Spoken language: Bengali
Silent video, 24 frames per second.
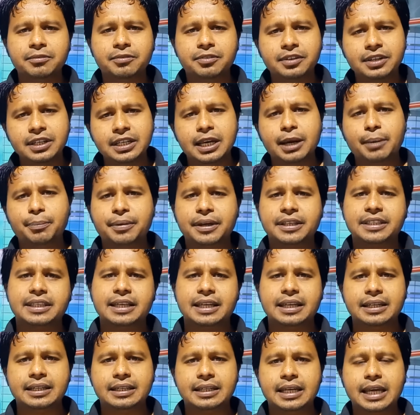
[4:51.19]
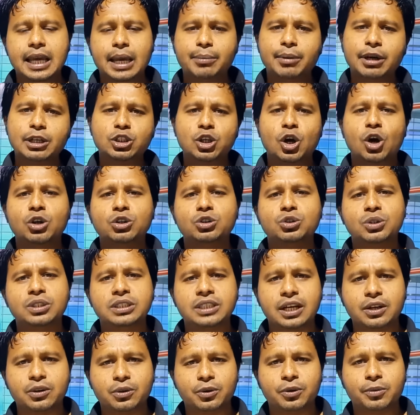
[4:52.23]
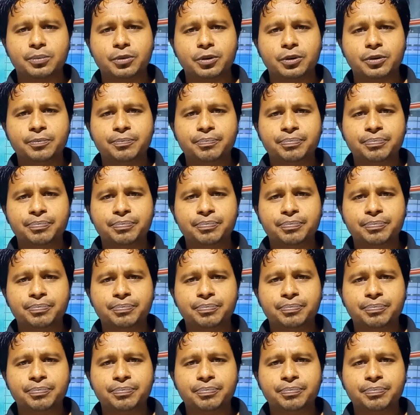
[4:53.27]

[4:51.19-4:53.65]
ফিরিয়ে পেতে এবার সহযোগিতা করব।